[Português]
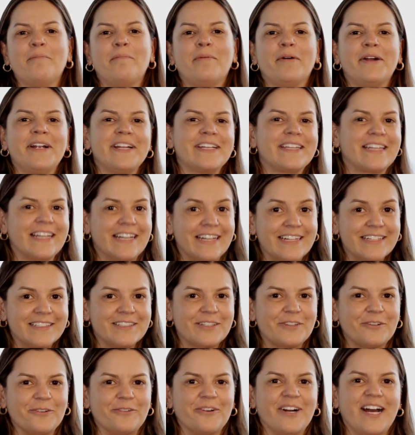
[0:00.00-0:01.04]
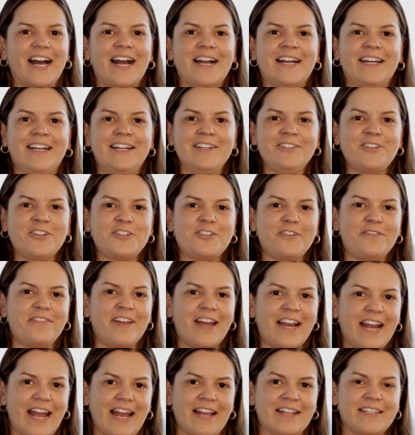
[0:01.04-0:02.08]
Portanto, a grande
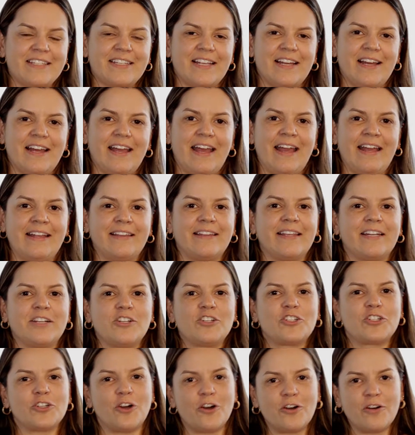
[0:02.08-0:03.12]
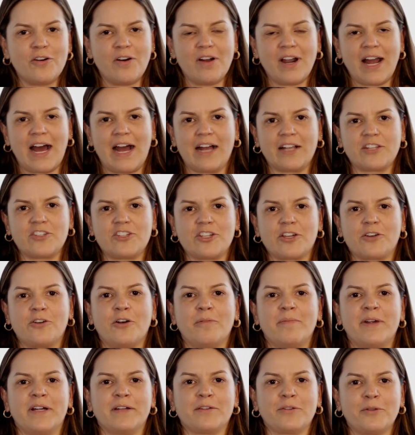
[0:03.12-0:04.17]
diferença entre chocolate e
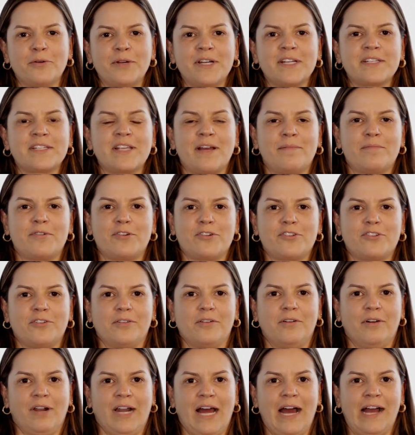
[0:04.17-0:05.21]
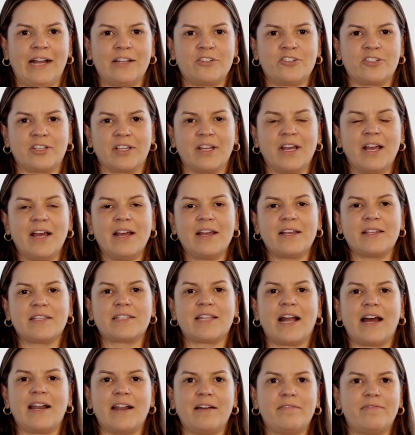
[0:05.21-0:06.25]
cobertura sabor chocolate
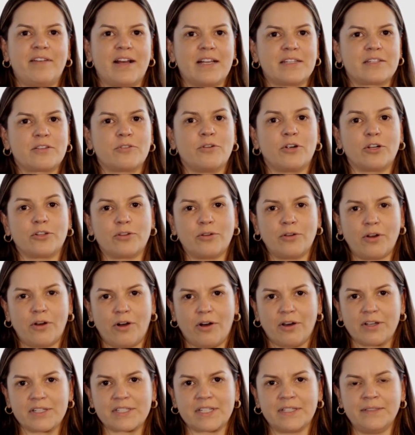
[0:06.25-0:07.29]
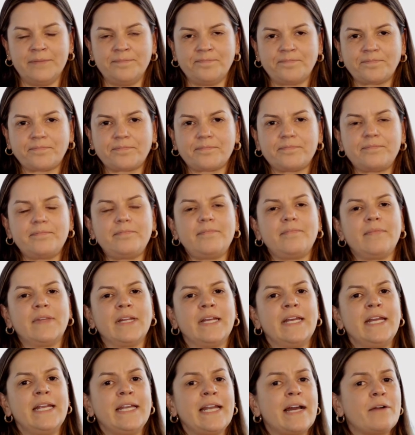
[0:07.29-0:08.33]
está na fase gordurosa
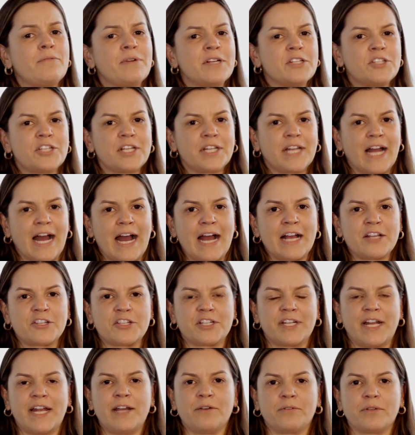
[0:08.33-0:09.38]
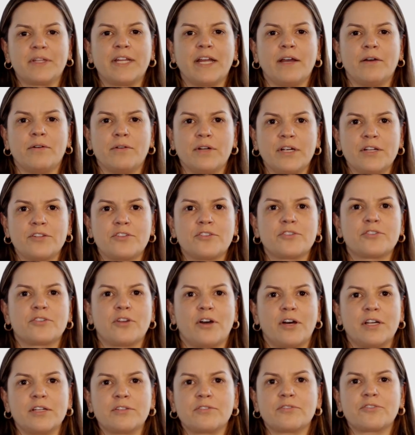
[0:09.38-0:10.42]
e na quantidade, né, no teor de
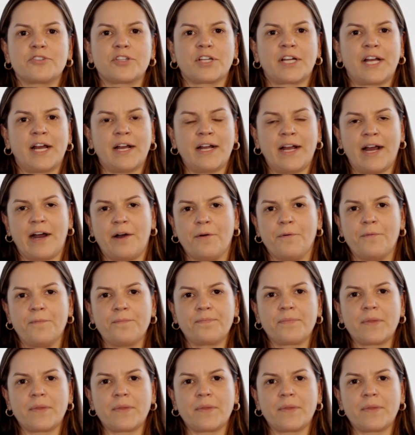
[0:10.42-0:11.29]
sólidos de cacau.